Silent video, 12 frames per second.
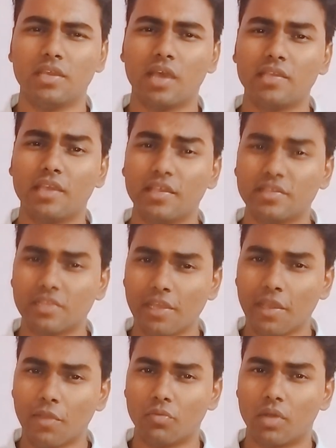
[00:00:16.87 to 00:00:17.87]
रिया ये
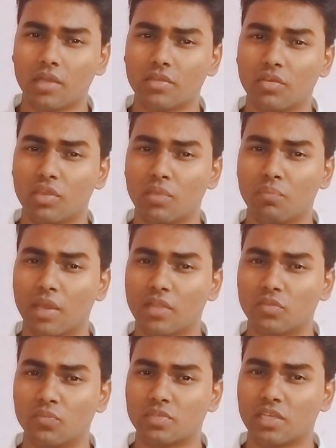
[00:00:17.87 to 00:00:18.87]
इसलिए हुआ क्योंकि
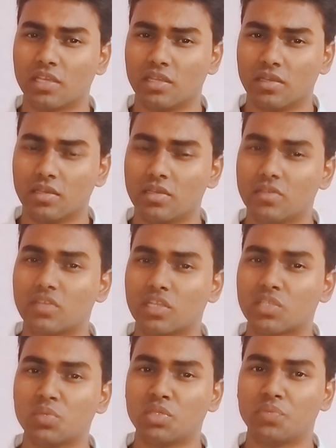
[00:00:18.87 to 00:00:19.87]
मैं तुमसे
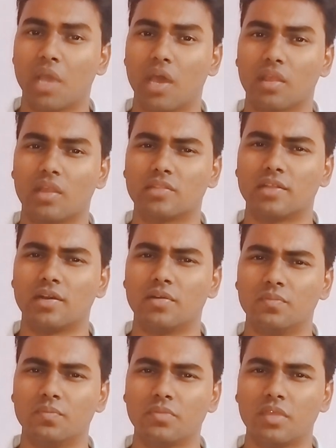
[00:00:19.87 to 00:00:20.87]
सचमुच प्यार करता
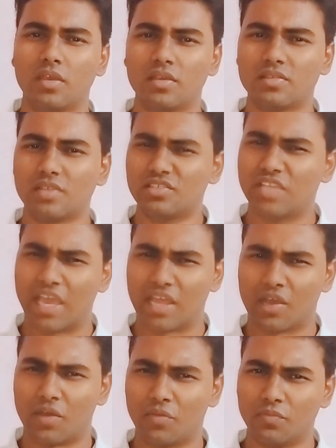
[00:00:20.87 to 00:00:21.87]
हूँ सच
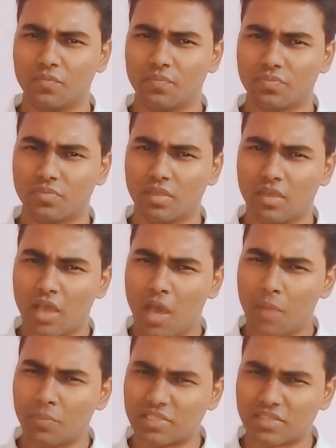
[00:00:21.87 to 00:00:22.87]
कह रहा हूँ
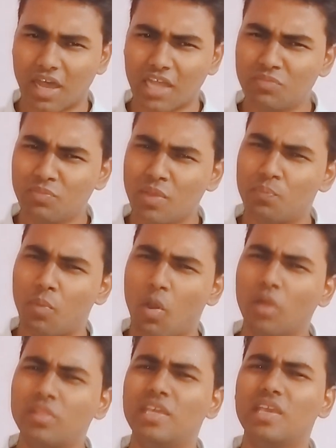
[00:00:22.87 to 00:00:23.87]
हमने साथ में
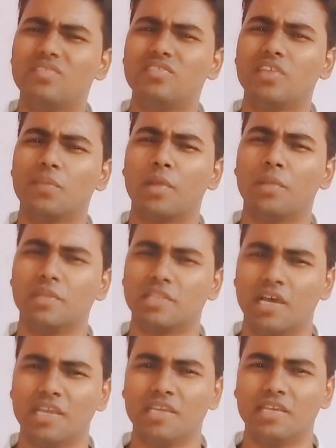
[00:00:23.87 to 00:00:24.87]
बहुत ही अच्छे पल
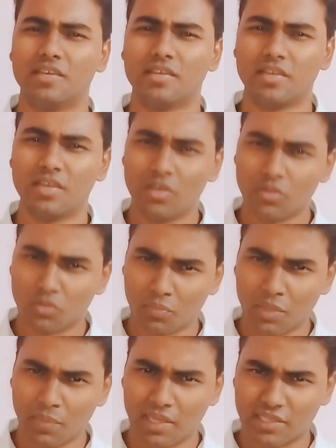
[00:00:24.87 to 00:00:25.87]
बिताए
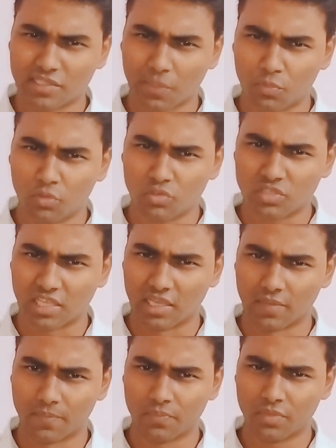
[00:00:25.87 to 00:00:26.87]
तुम ही मेरी सब कुछ
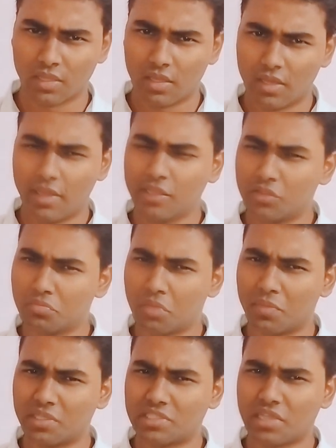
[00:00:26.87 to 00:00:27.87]
थी लेकिन
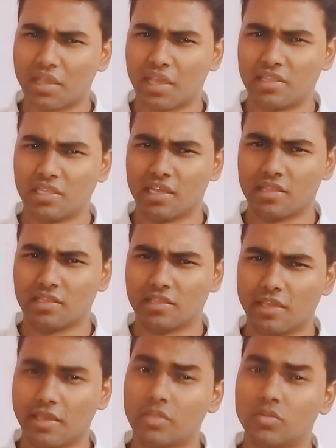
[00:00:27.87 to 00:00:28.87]
तुम हमेशा कहती
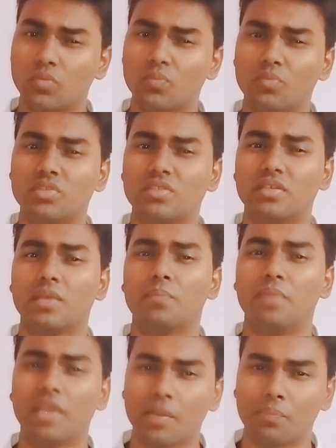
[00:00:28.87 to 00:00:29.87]
रहती थी कि तुम
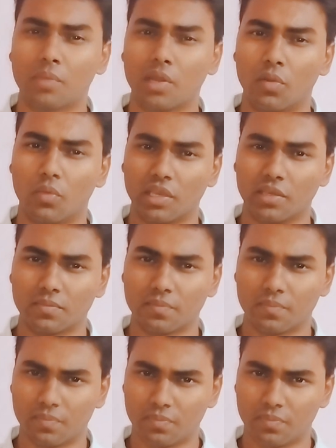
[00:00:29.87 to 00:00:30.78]
मुझसे ब्रेकअप कर लोगी